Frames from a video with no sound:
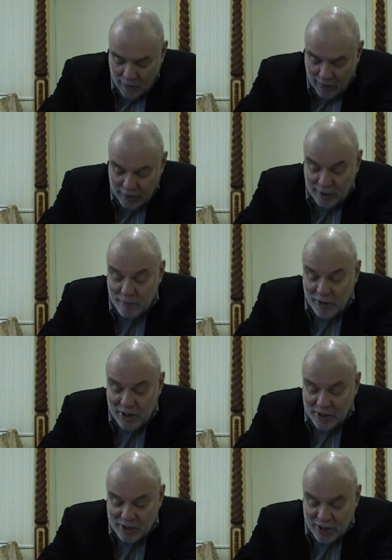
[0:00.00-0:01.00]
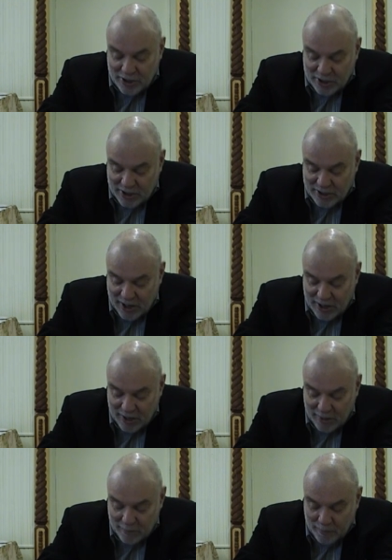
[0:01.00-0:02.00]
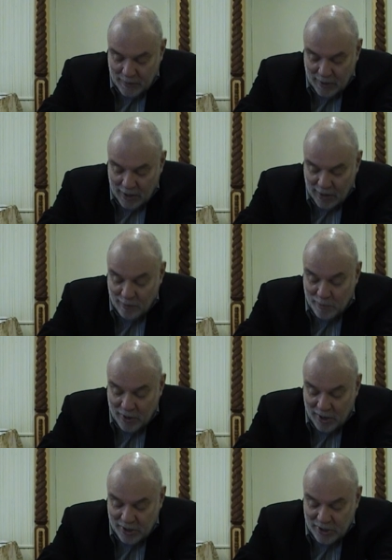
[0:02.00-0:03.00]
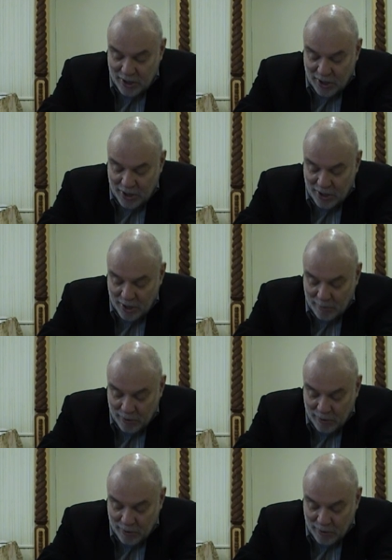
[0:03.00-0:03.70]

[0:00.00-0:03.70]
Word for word: где-то переделать наше сознание, его переориентировать.